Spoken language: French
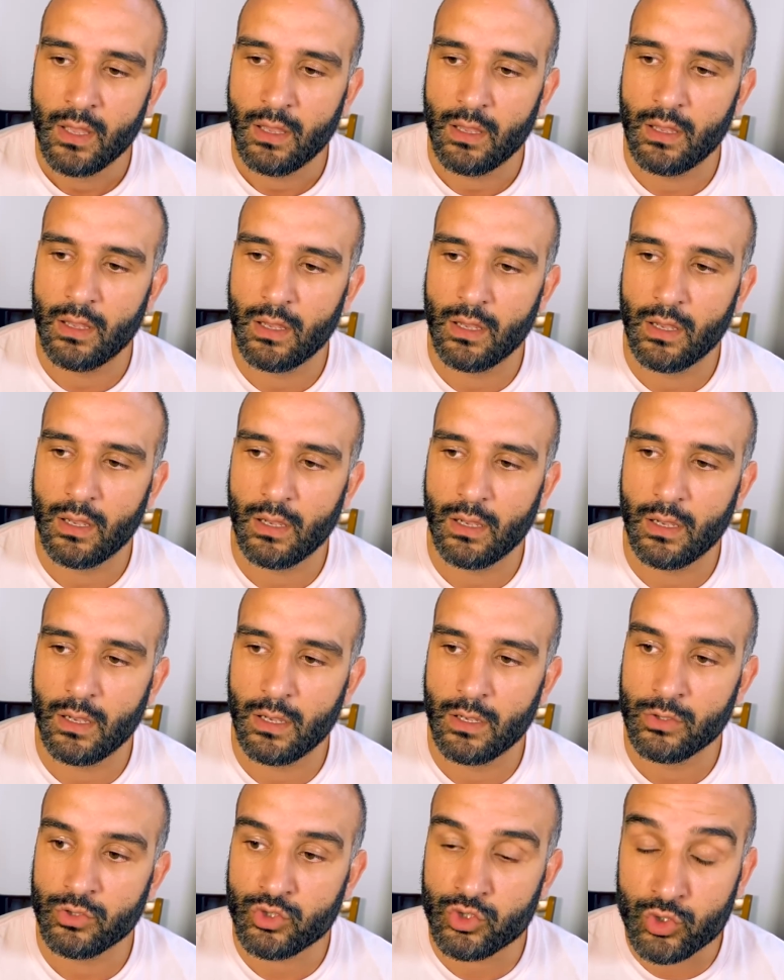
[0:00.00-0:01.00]

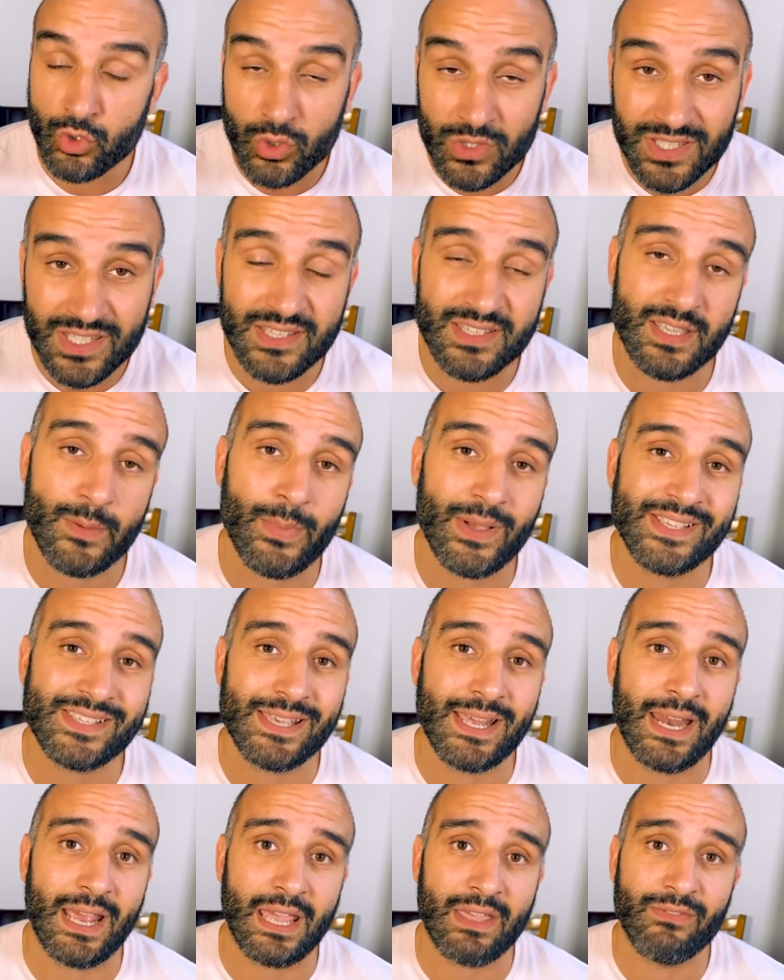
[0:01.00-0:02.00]
euh, sur ce qui s'est
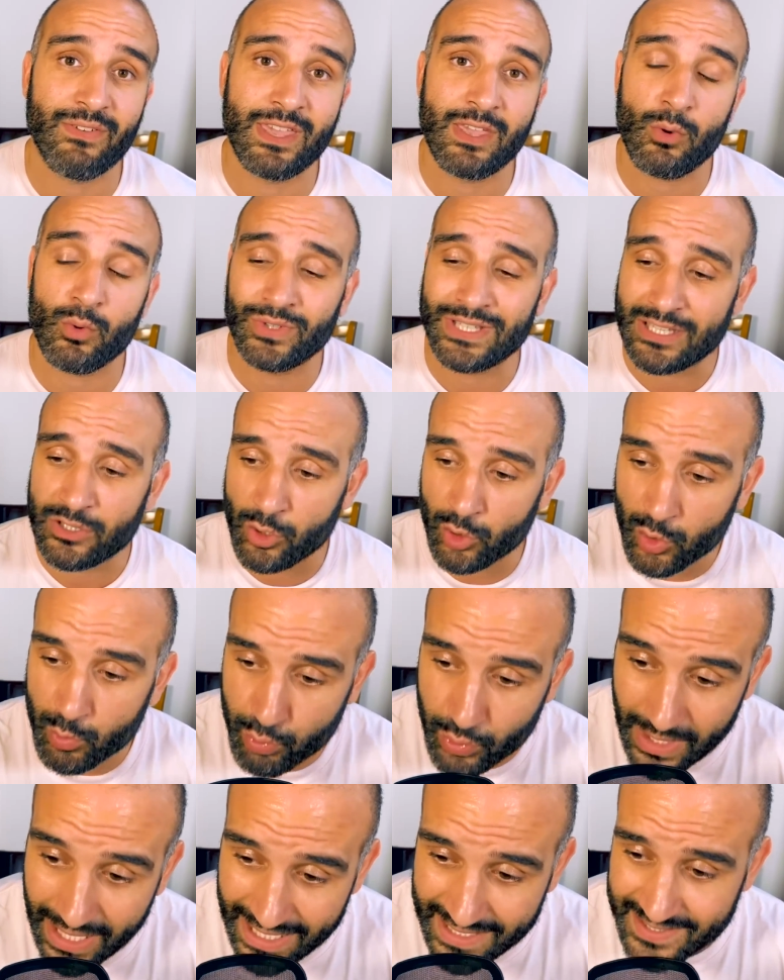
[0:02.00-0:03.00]
passé à la rêverie. On attend
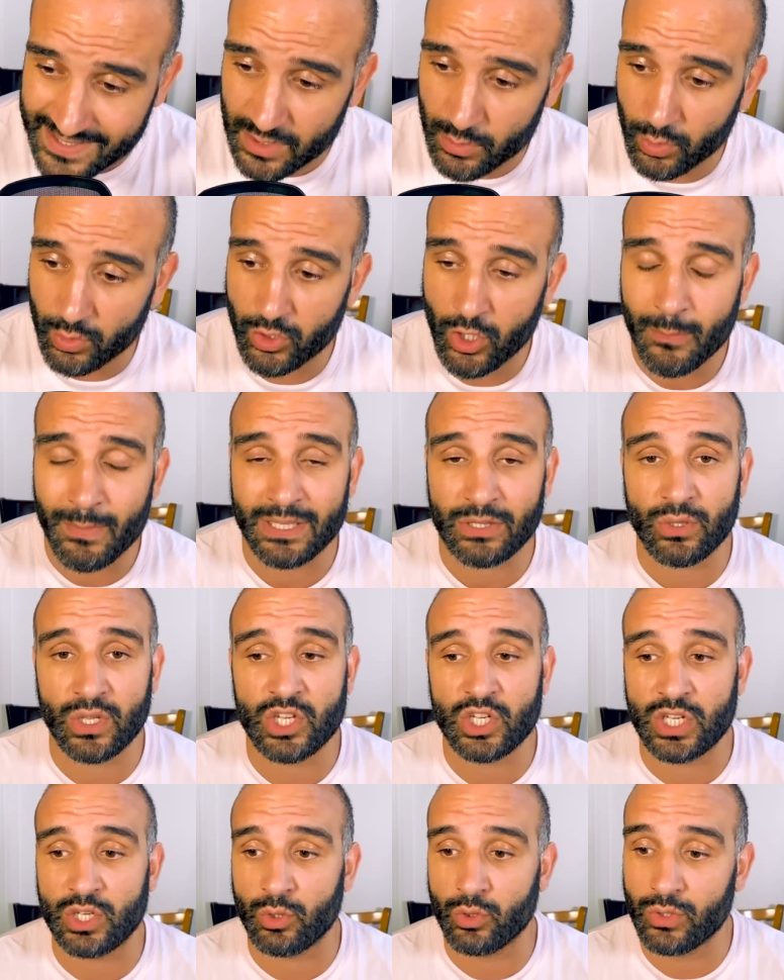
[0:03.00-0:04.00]
depuis assez longtemps maintenant,
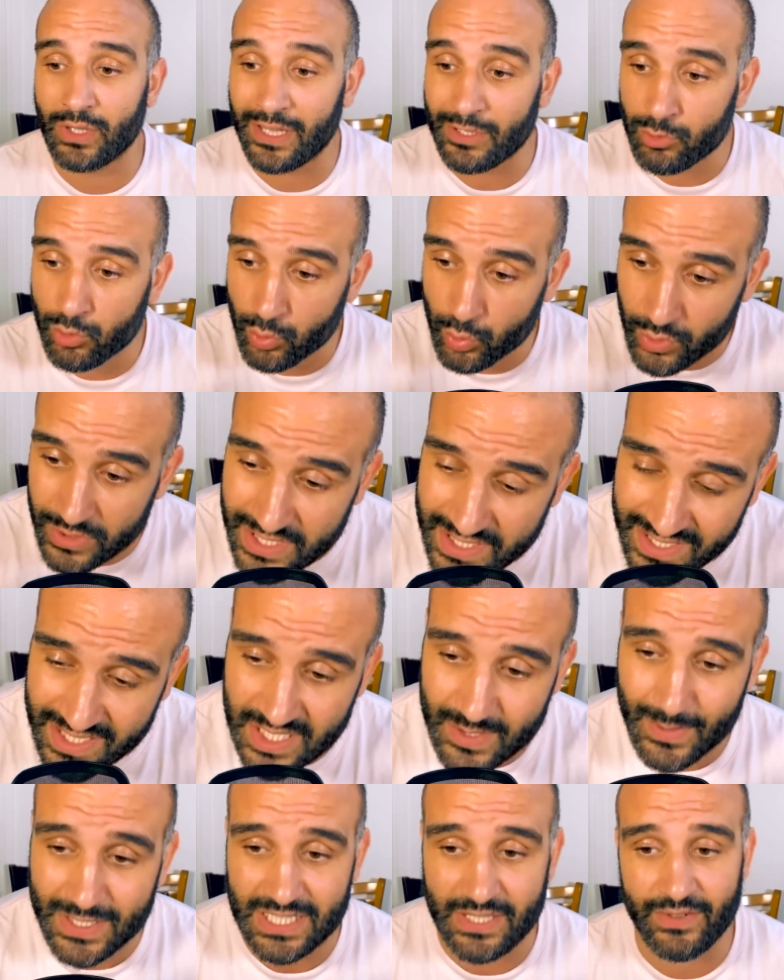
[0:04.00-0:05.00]
Ironeda, tu nous dis ce qui
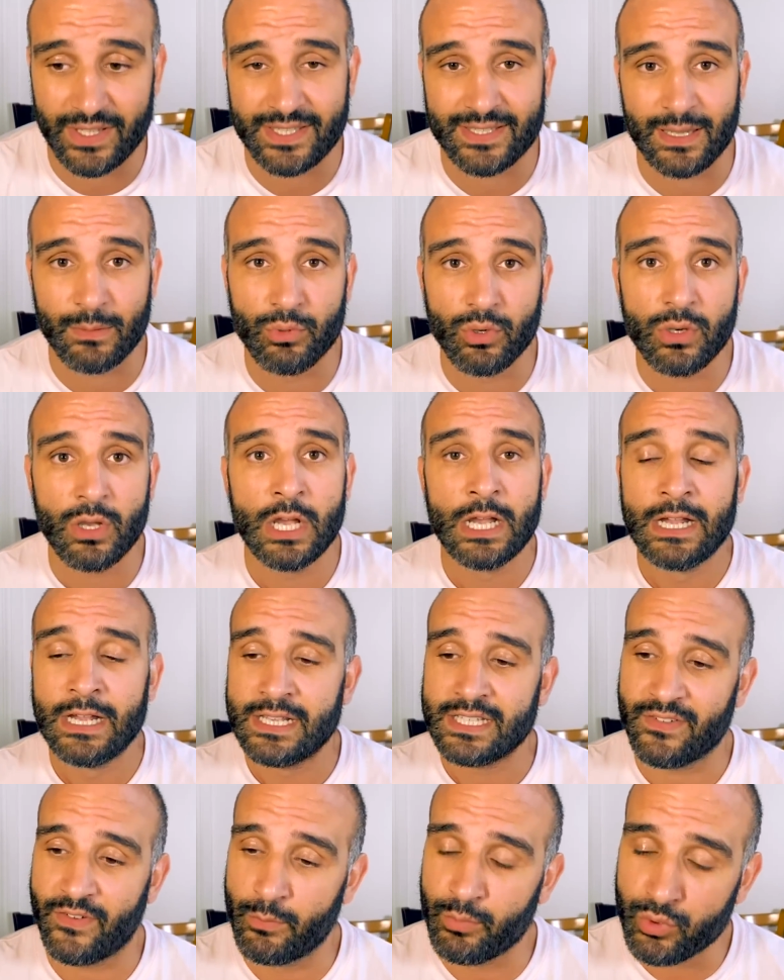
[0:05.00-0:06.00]
se passe avec Sabo.
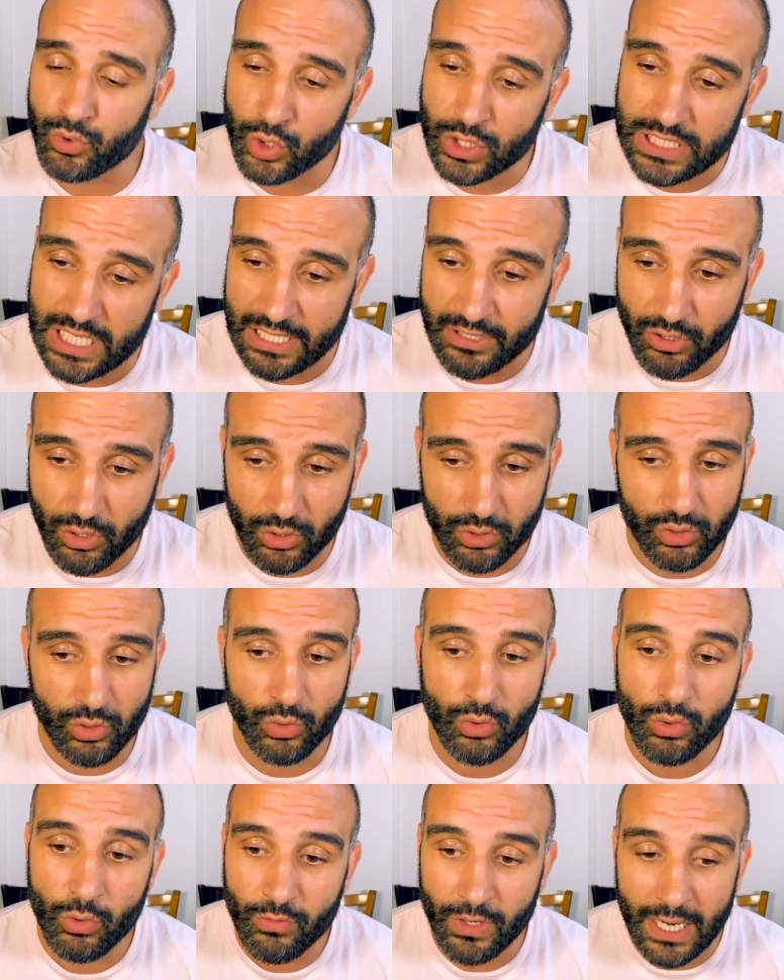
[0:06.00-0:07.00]
Ça fait plus de 4 ans que
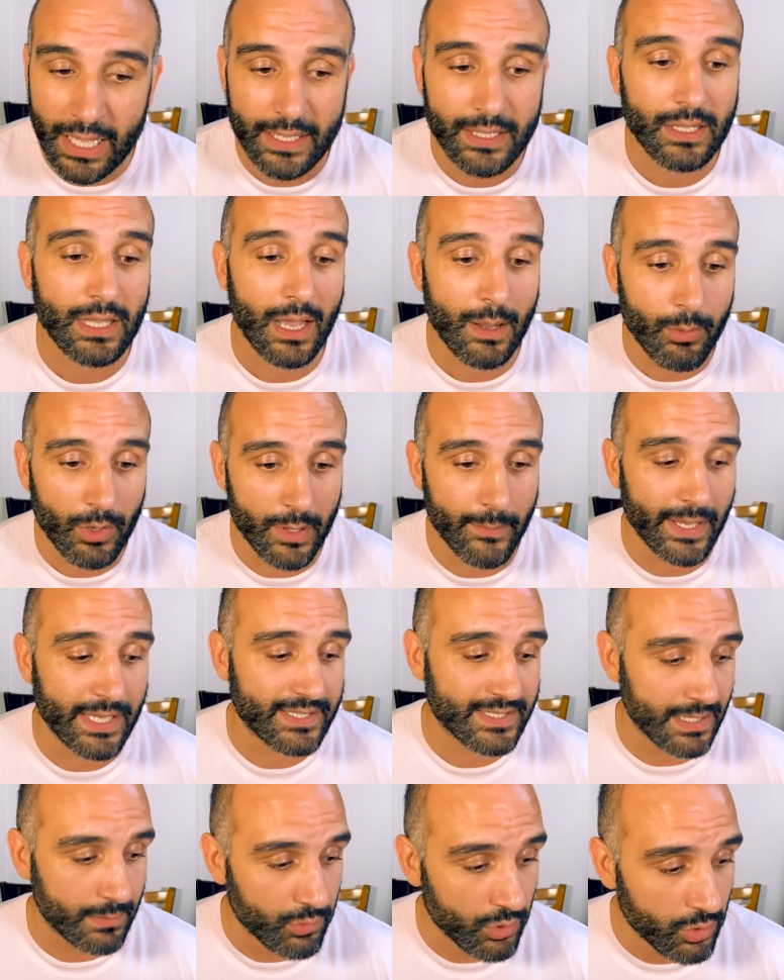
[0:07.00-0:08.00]
voilà, il y a un problème avec
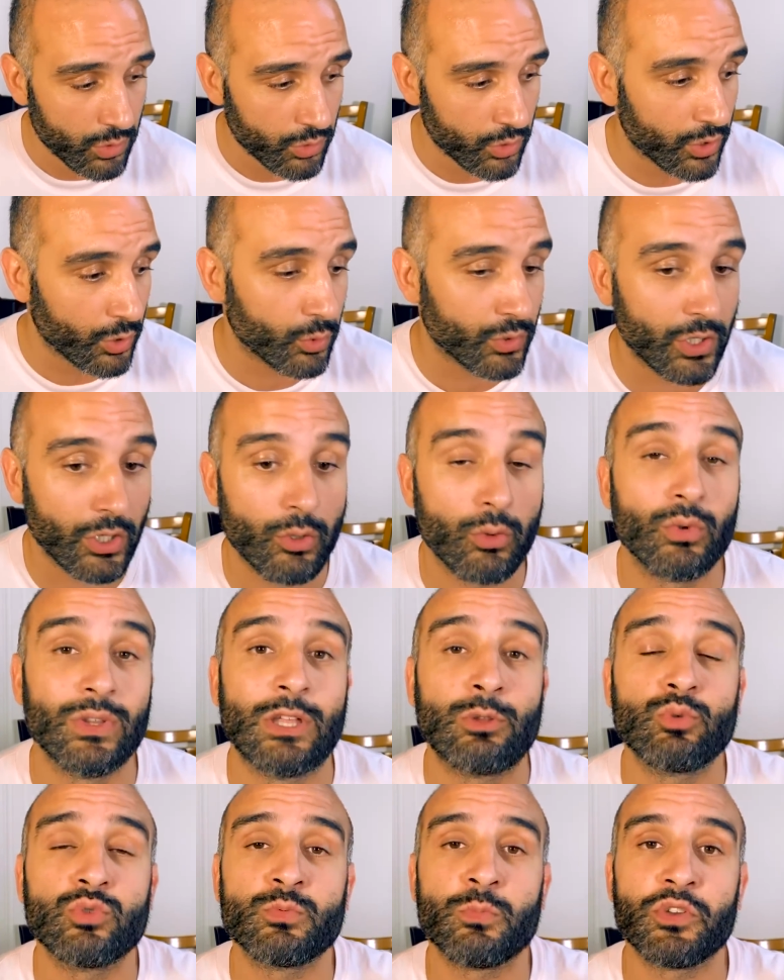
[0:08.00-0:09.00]
Sabo. on,
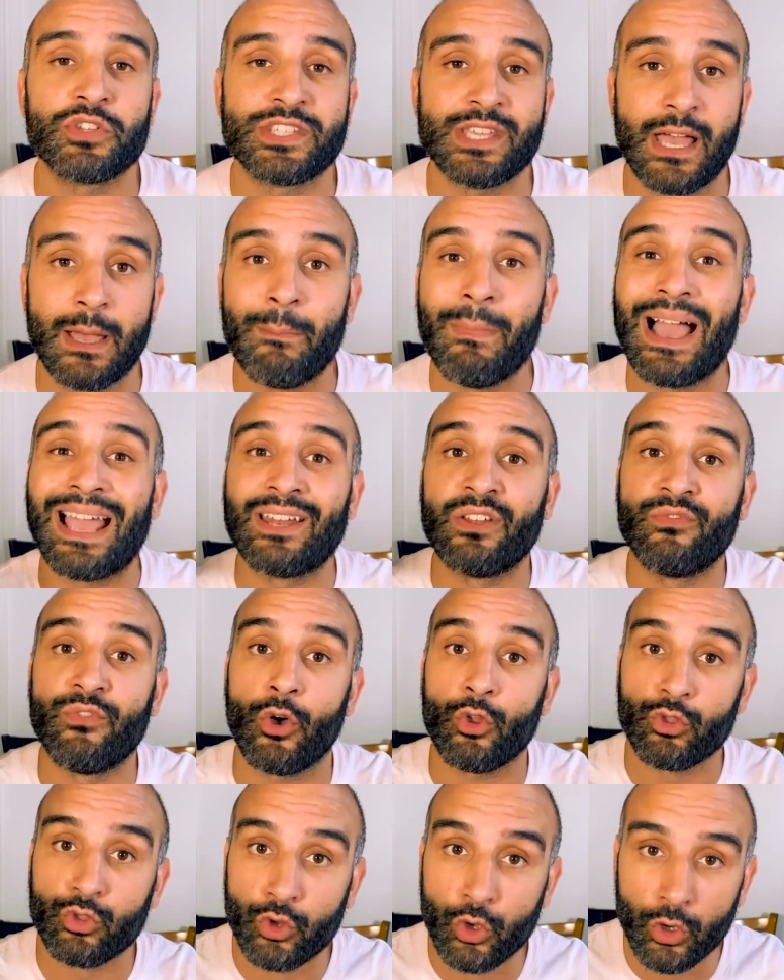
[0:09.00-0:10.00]
a, tous pensé à un
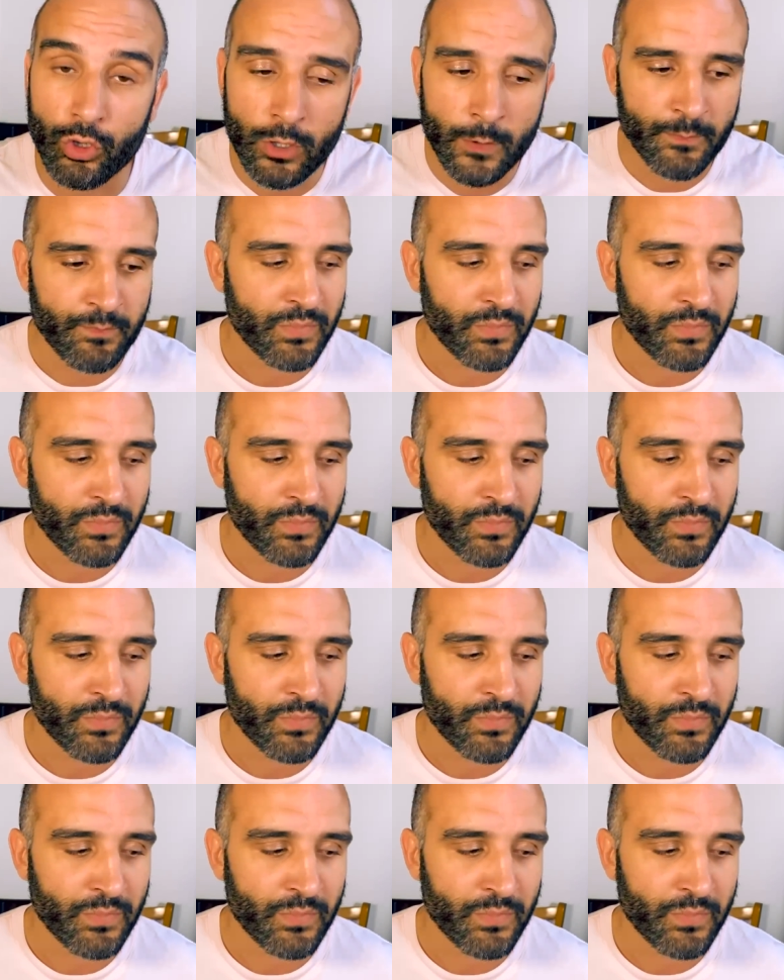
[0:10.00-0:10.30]
Marineford 2.